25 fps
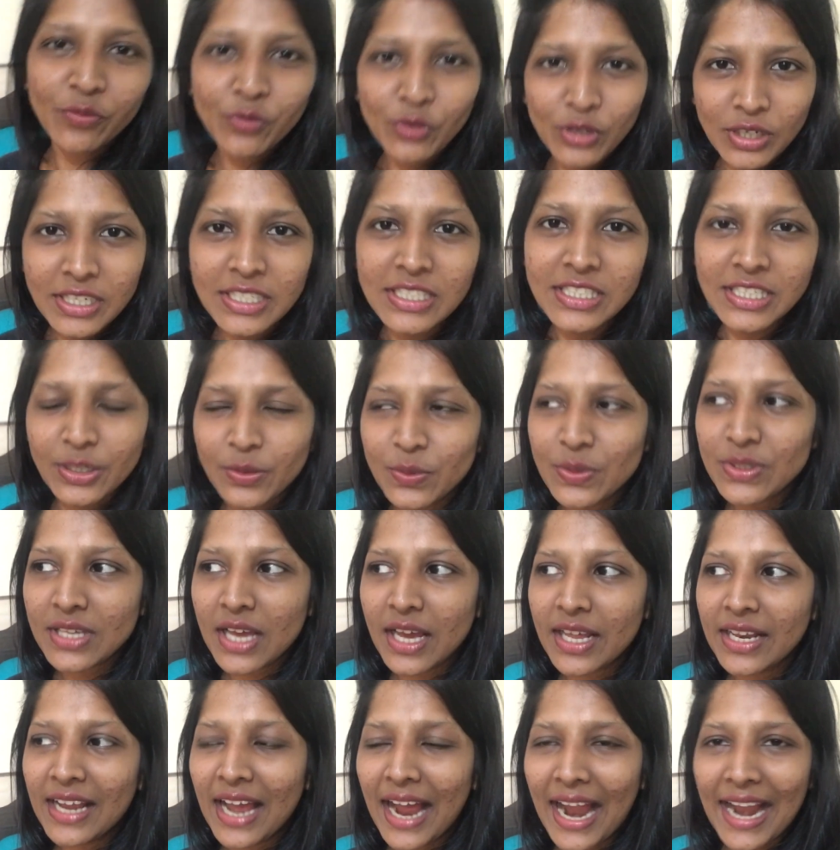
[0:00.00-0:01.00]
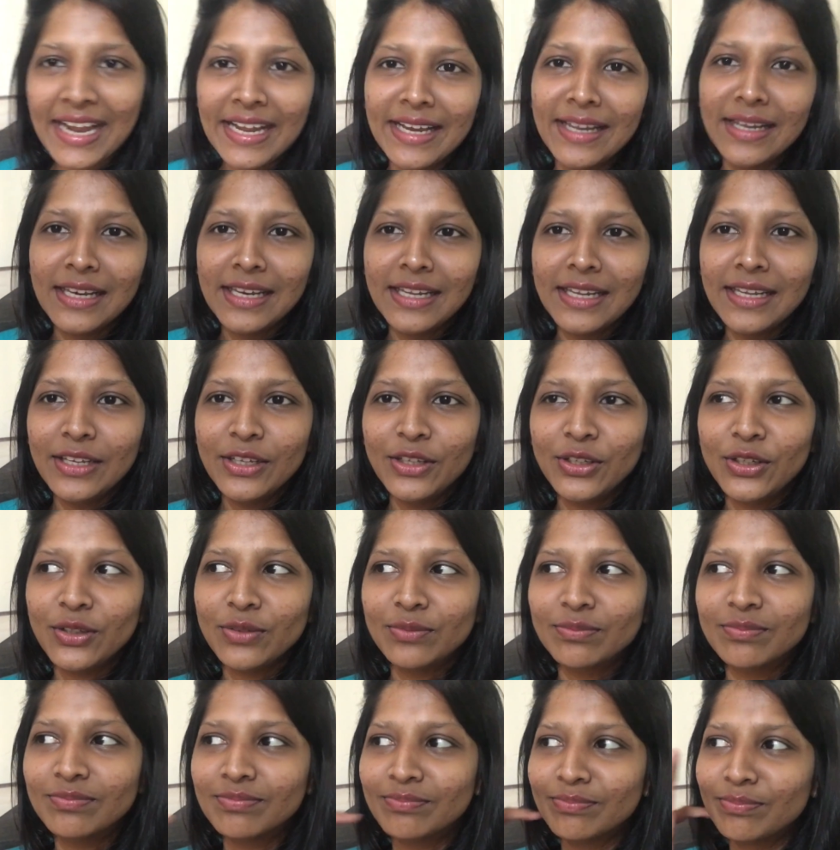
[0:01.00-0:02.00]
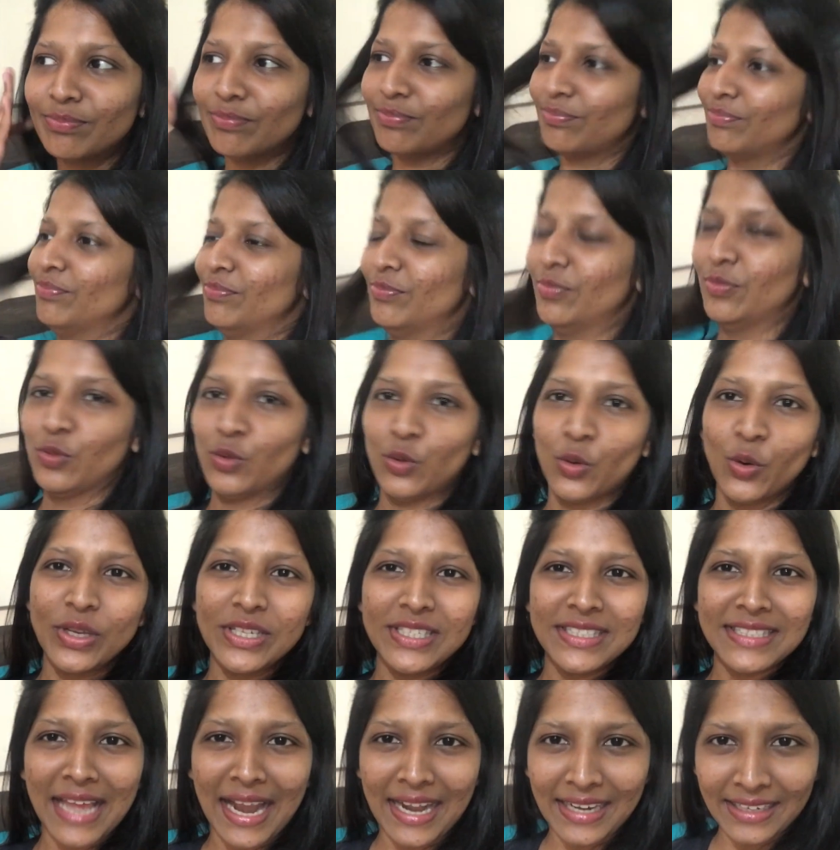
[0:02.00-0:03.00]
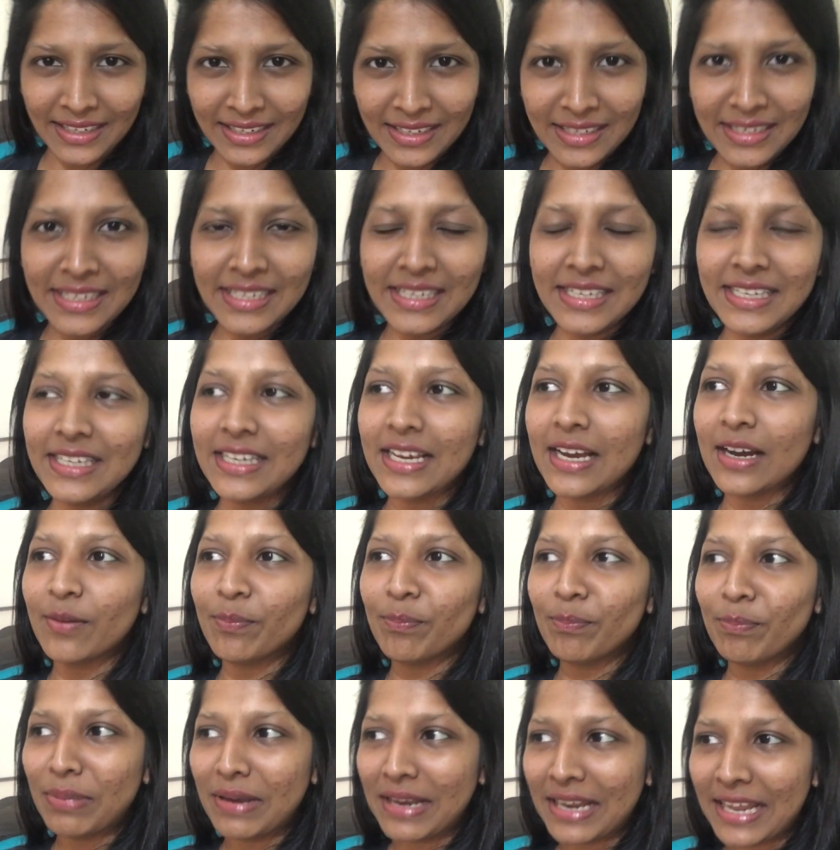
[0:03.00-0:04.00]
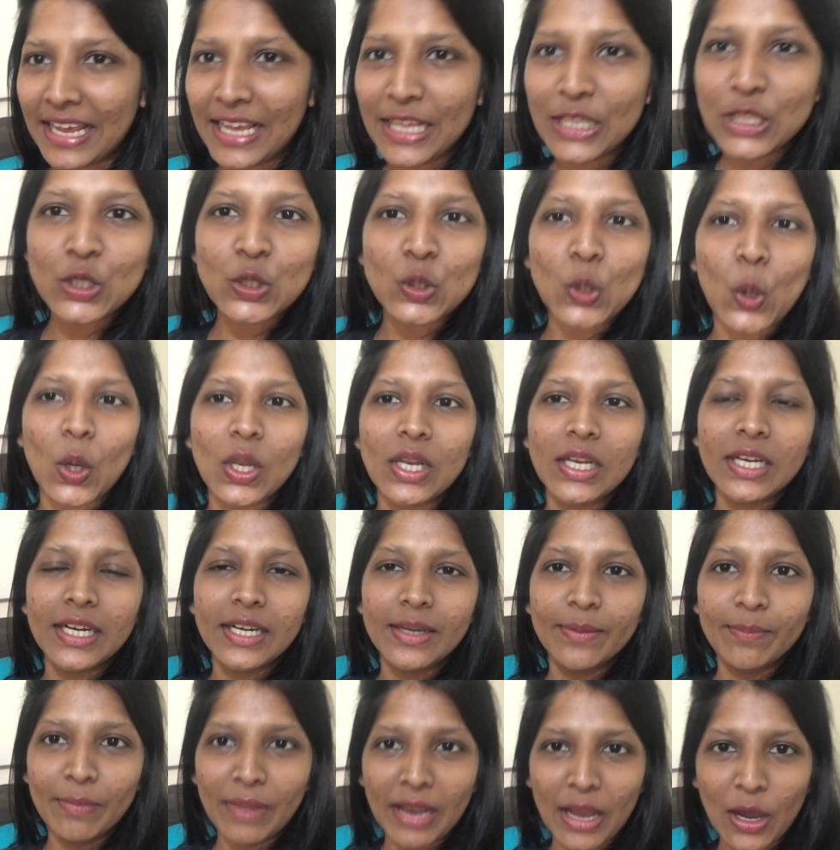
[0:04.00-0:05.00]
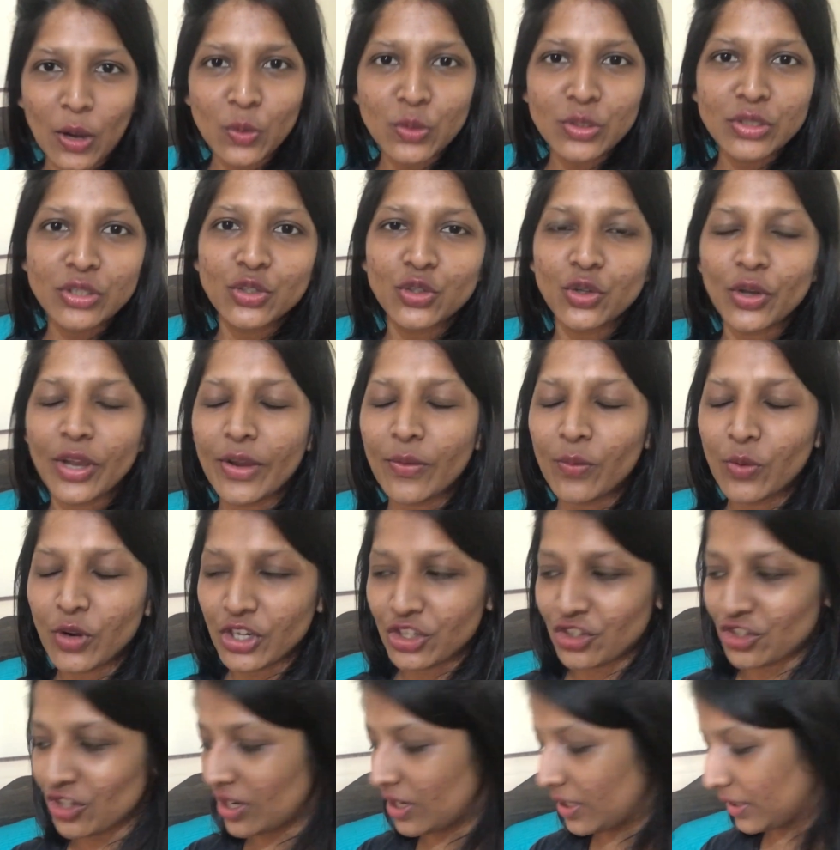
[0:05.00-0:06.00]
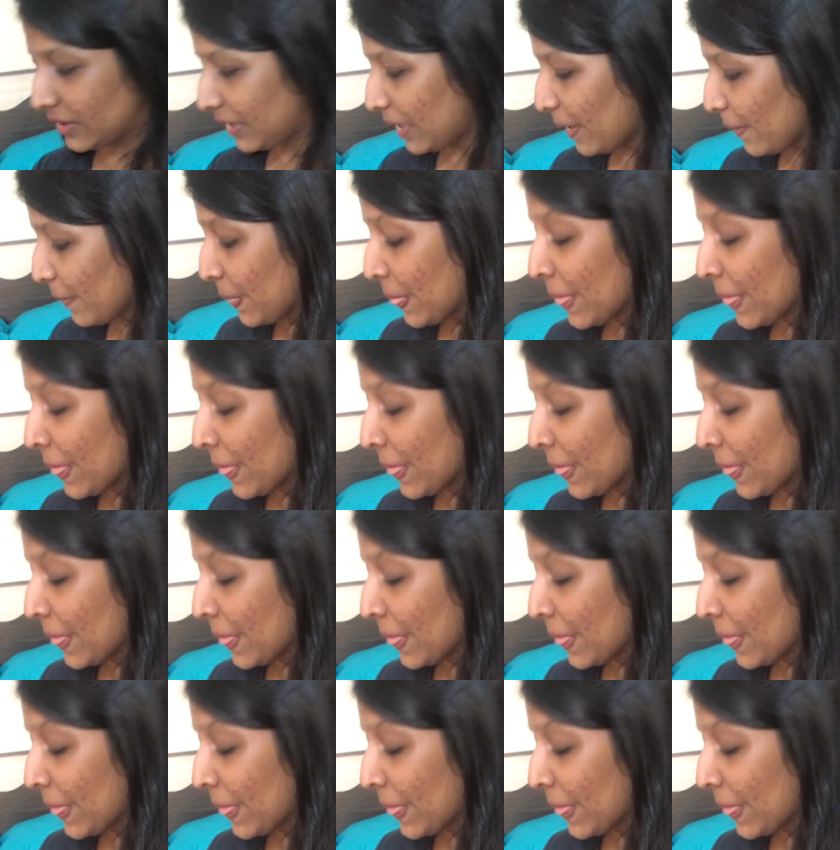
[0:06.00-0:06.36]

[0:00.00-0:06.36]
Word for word: फुल्ली सीक्वेंस सारी आइडियली कोई सैटनी या प्लेन सॉलिड ब्लाउज जो है वो अच्छा लगता